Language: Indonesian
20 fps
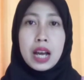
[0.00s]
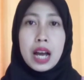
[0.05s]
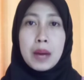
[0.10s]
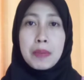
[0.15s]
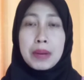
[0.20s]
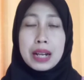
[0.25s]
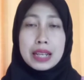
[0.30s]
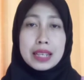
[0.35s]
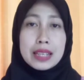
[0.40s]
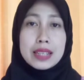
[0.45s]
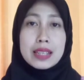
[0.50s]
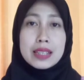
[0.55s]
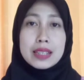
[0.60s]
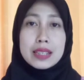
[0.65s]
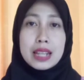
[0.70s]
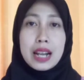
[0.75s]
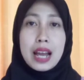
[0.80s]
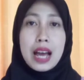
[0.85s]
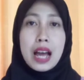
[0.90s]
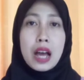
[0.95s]
apalagi sih
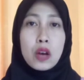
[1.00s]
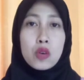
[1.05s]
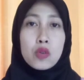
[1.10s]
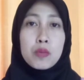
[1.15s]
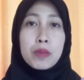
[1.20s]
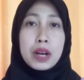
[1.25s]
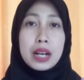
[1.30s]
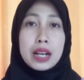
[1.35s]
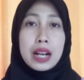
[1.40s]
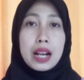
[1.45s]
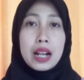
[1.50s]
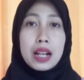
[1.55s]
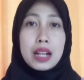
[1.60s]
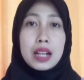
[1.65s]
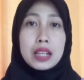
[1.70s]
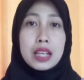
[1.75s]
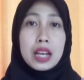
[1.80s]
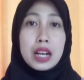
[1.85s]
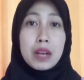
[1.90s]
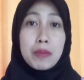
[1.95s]
setelah aku
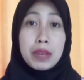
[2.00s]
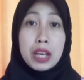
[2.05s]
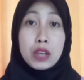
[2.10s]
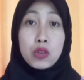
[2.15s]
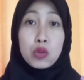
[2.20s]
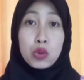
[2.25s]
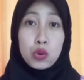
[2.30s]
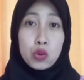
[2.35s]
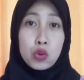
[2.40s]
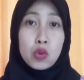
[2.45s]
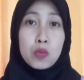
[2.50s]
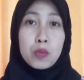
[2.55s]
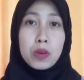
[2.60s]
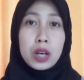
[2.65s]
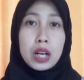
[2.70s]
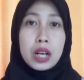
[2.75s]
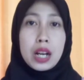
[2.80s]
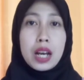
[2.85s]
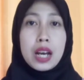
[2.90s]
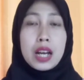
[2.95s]
mengenal yang namanya YouTube
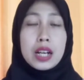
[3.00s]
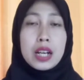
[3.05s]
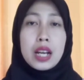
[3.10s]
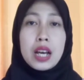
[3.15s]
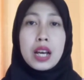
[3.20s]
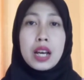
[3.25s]
karena kan